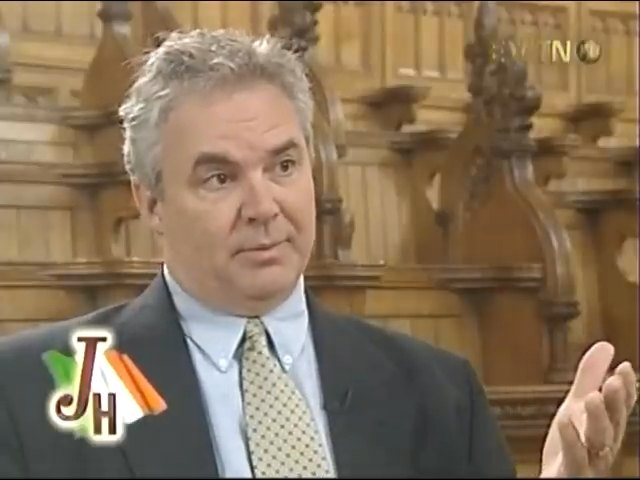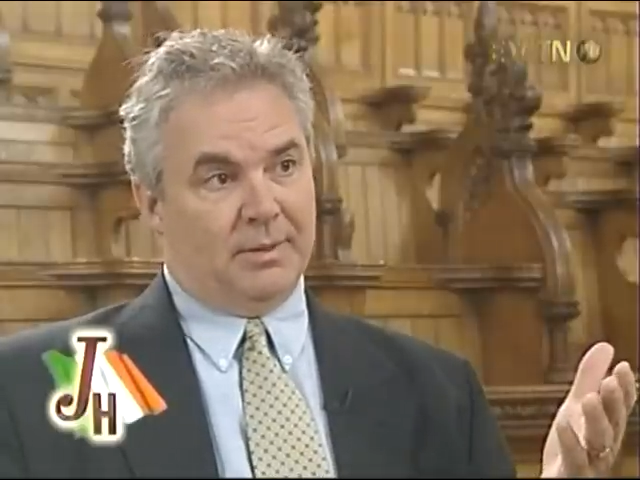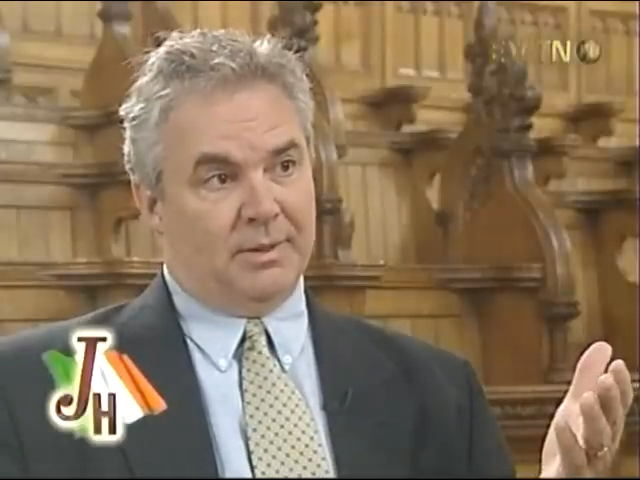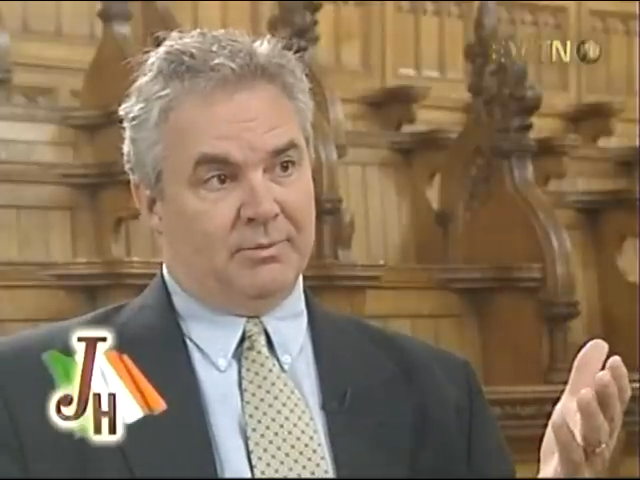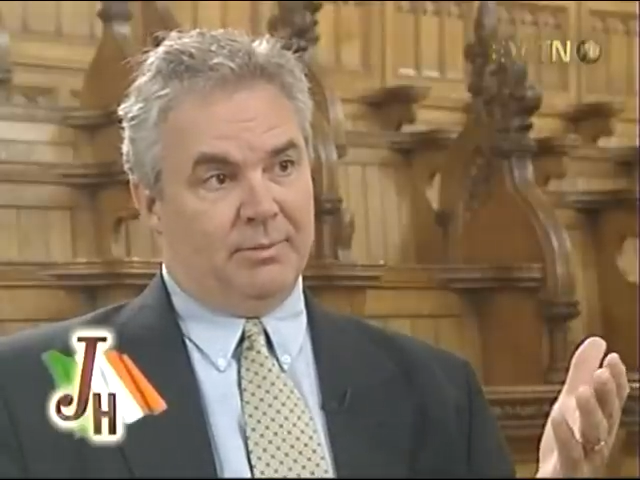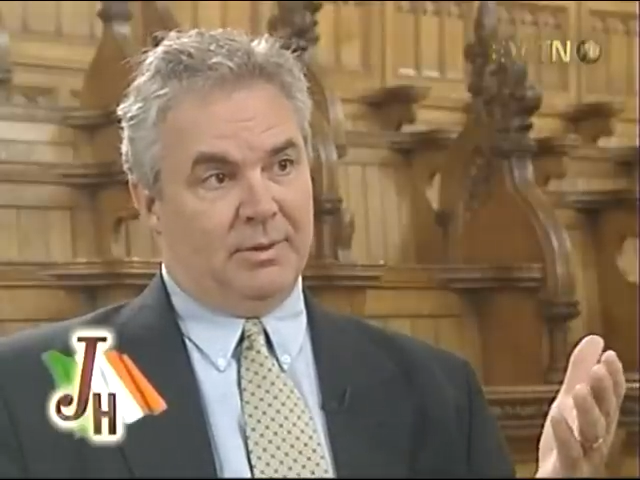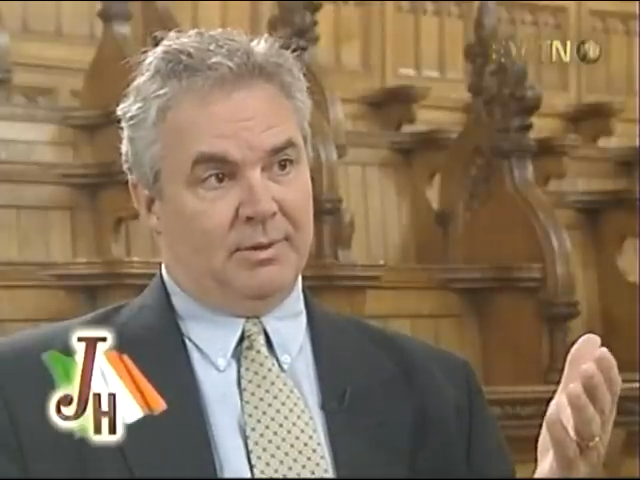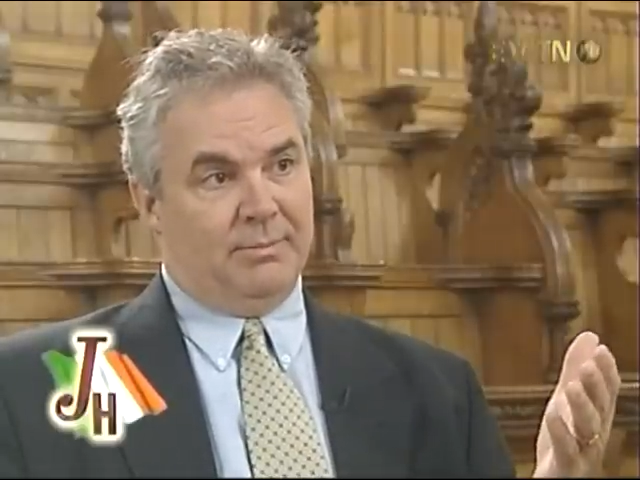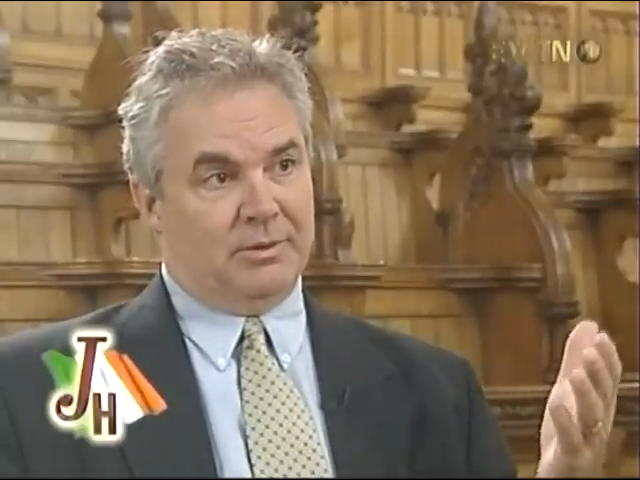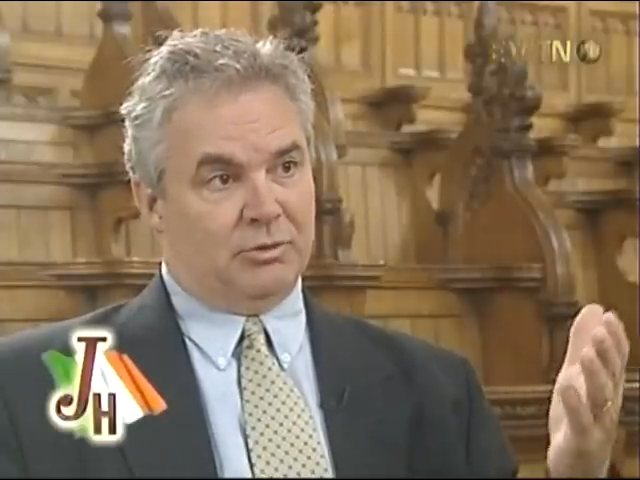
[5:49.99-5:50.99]
a
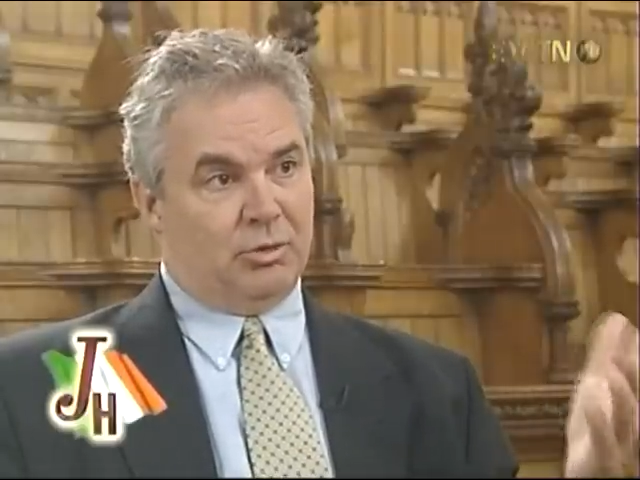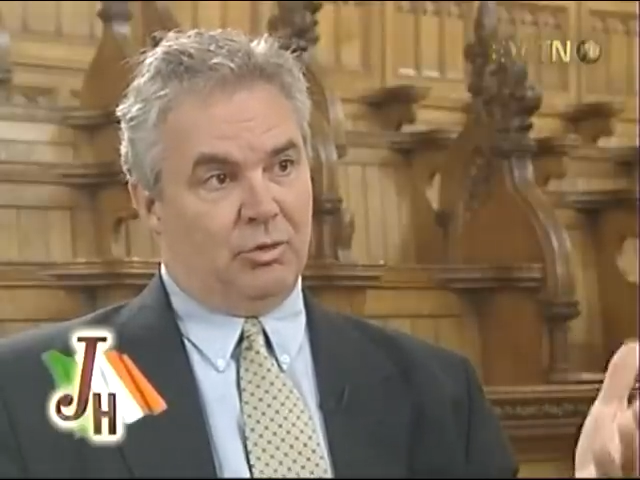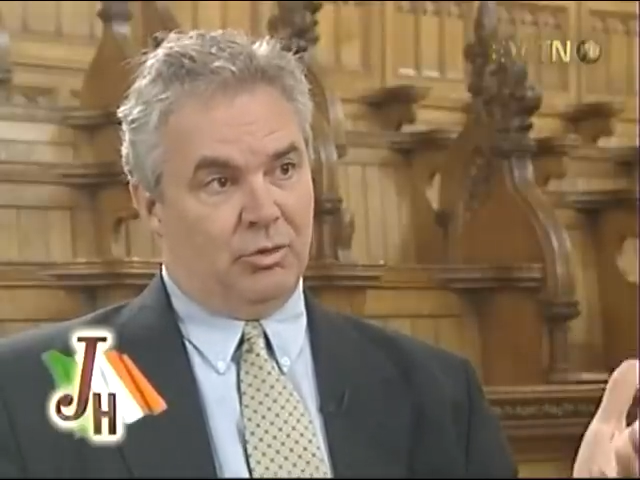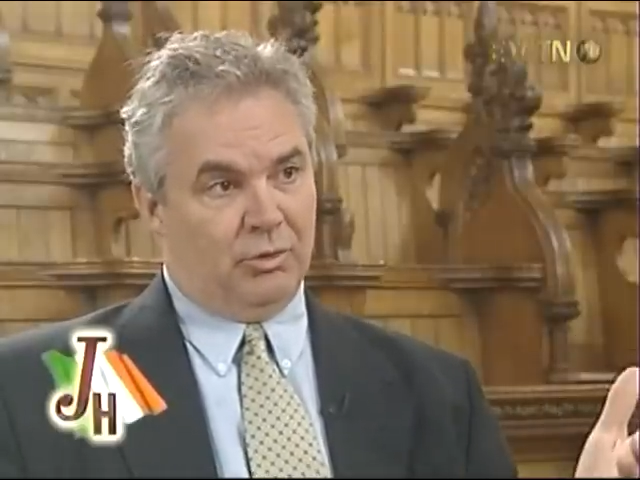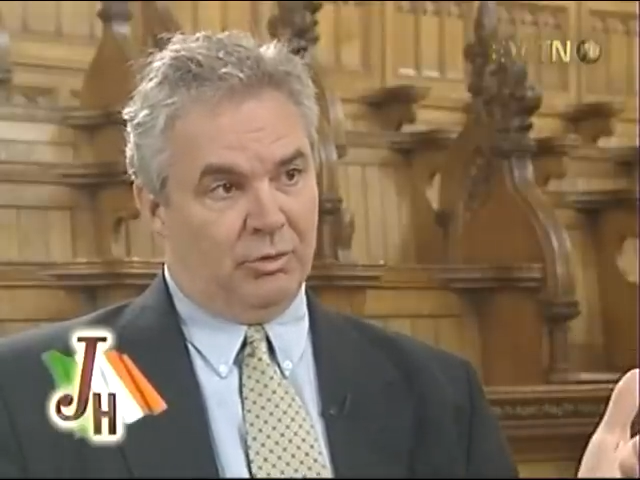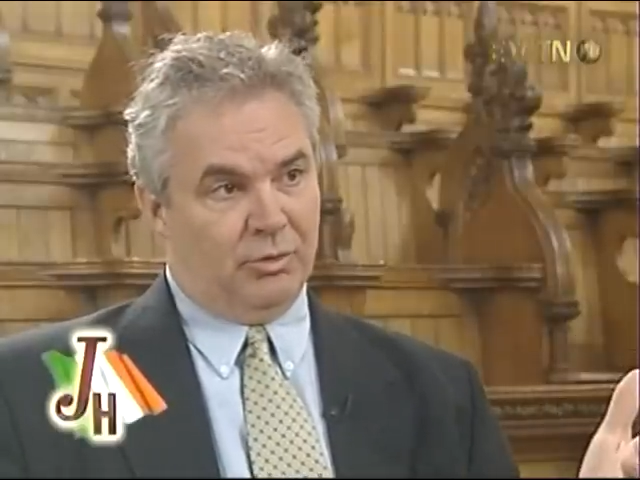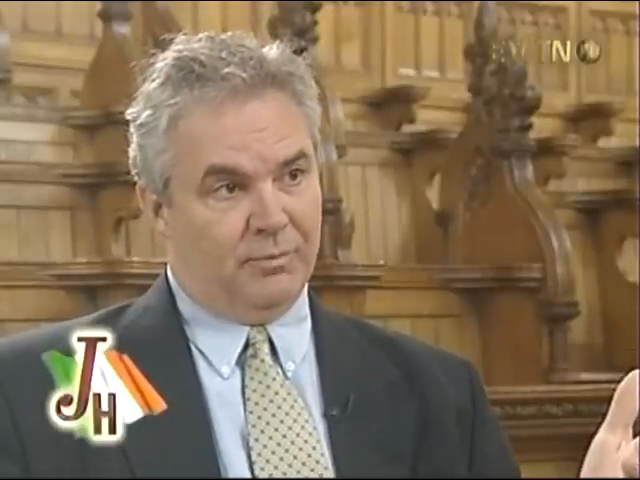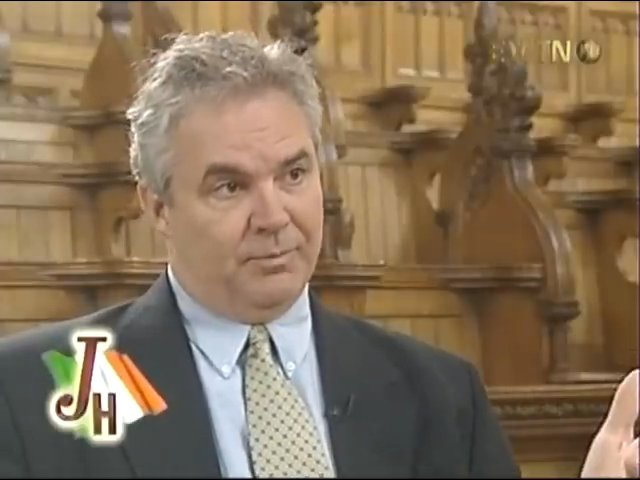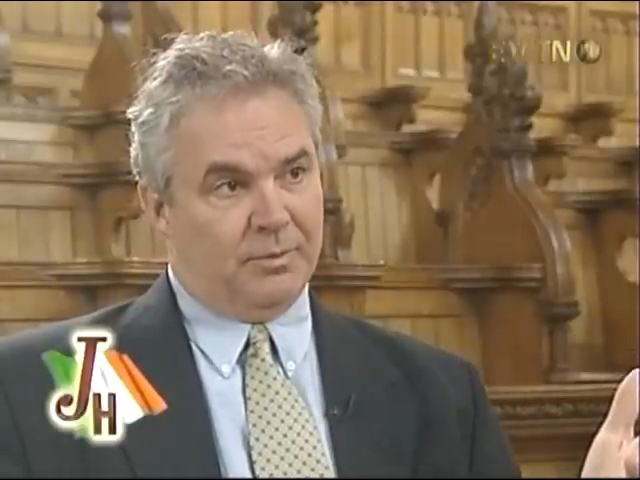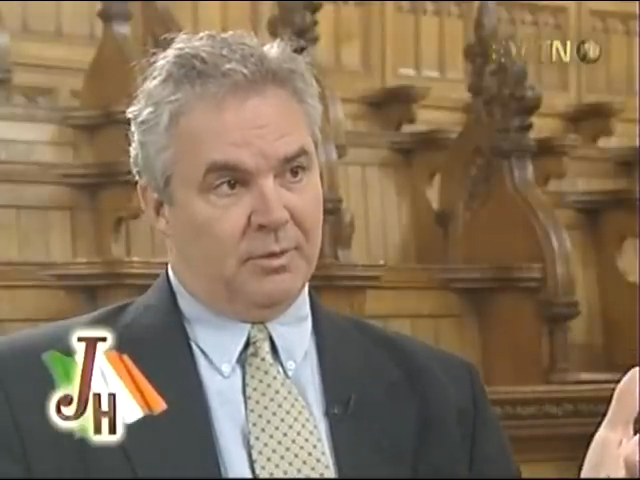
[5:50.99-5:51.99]
veces
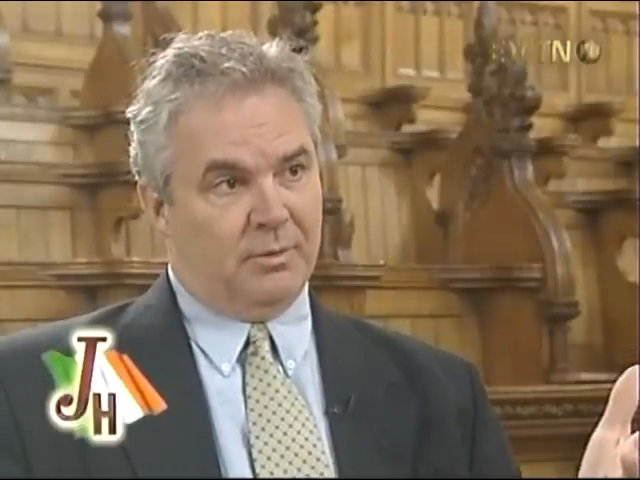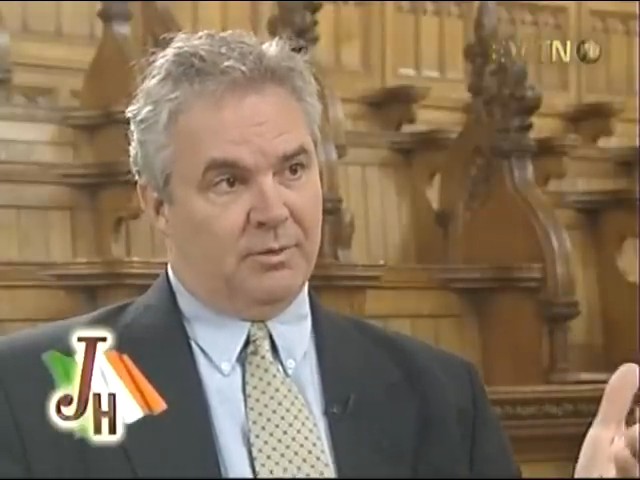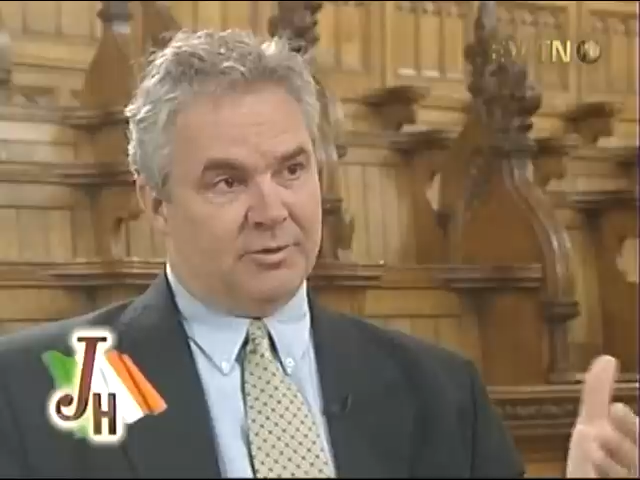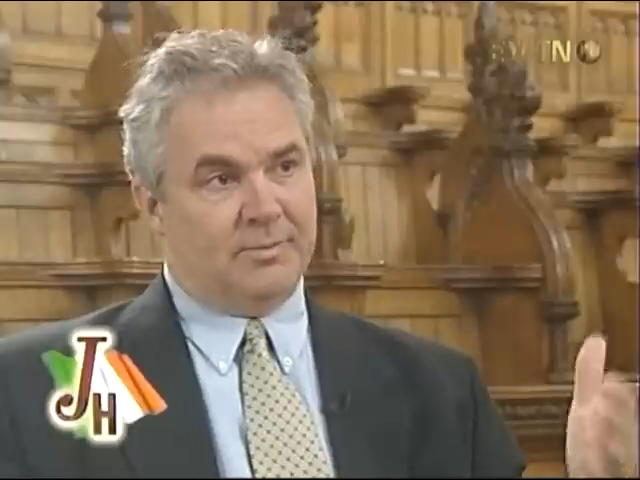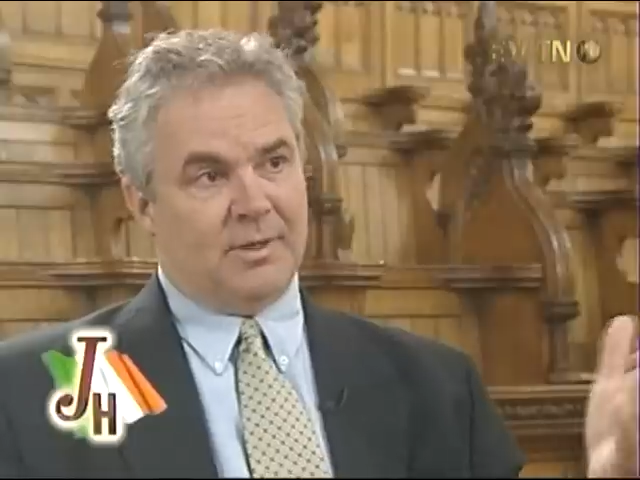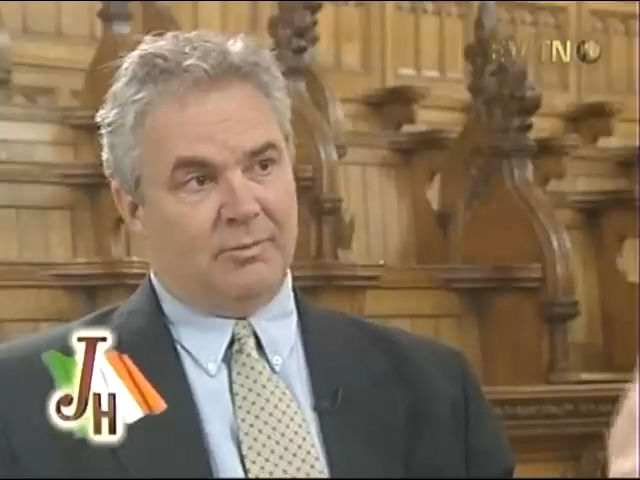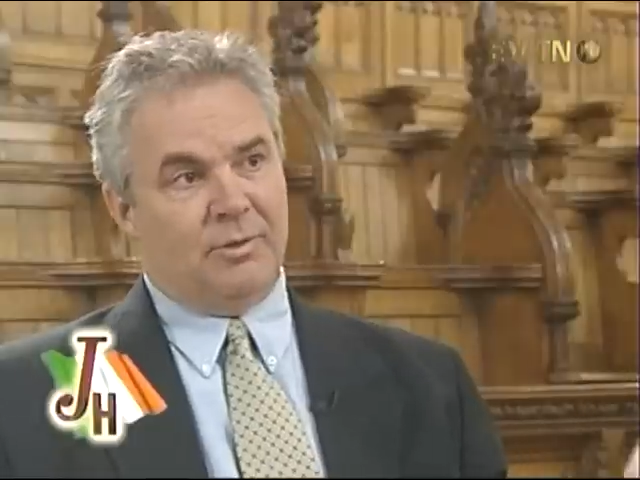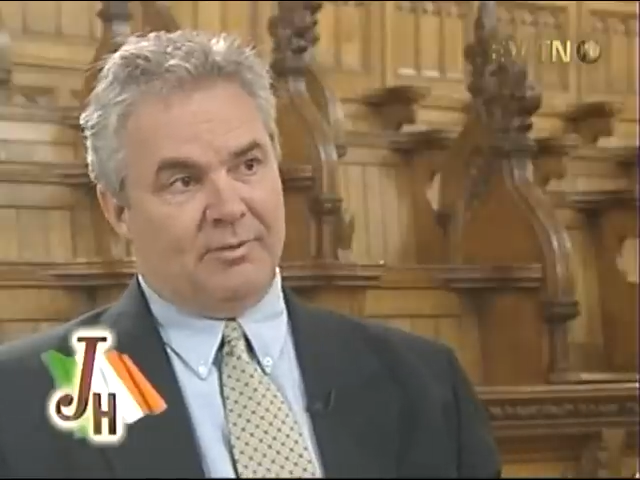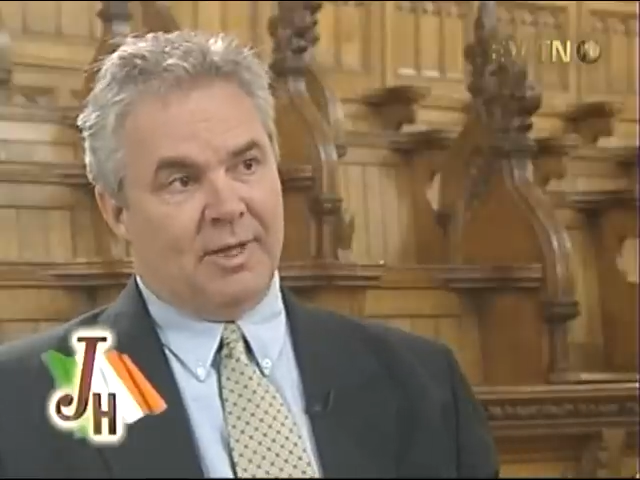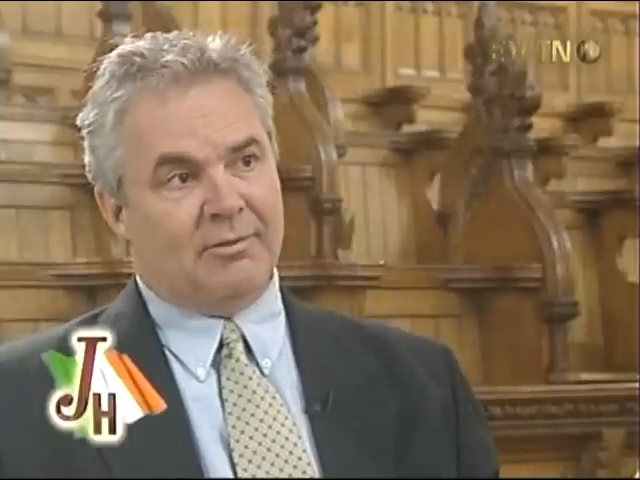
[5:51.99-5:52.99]
esa también es la
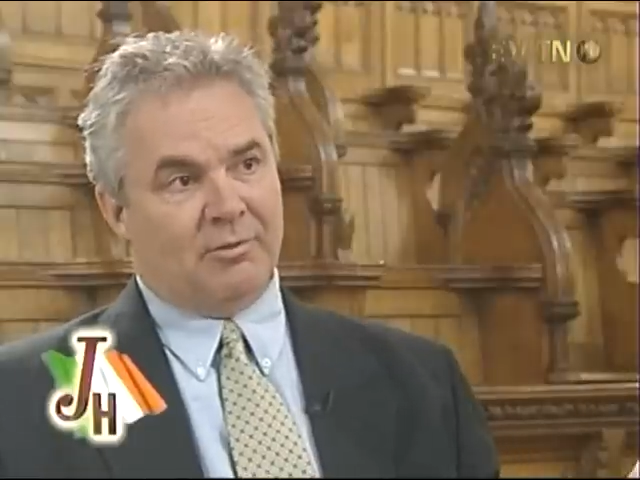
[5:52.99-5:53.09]
imagen que